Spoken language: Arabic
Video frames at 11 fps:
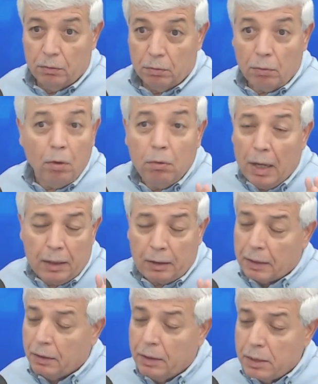كل واحد
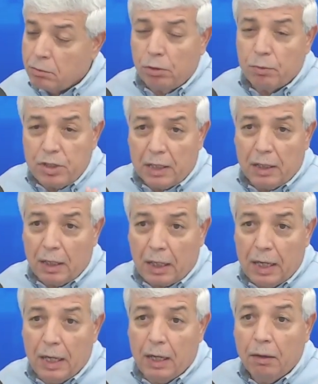خاطر الناس كل مشات
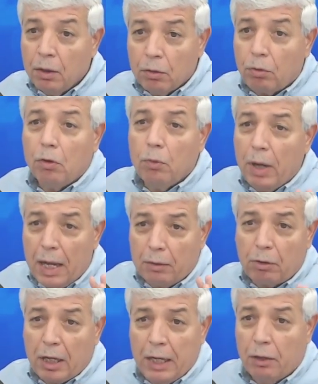للخيال كل واحد
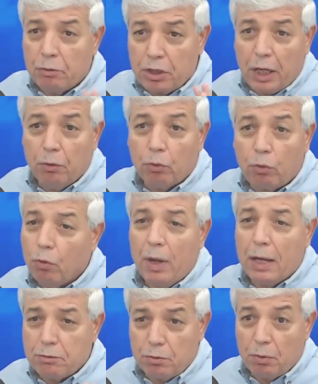وخياله شقل كل
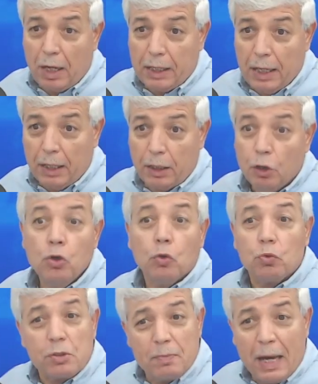واحد شنو حكى حكى
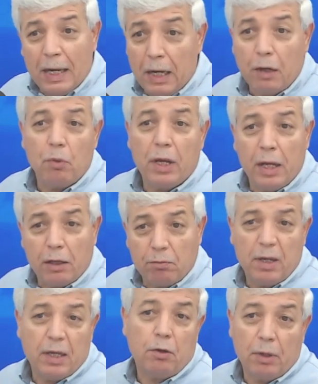وسمعنا روايات
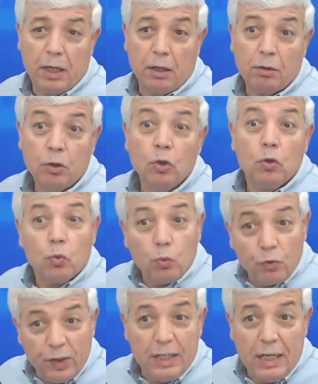ما روايات
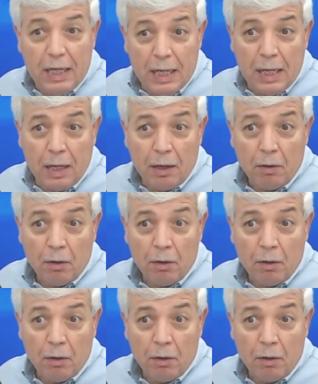وفي النهايه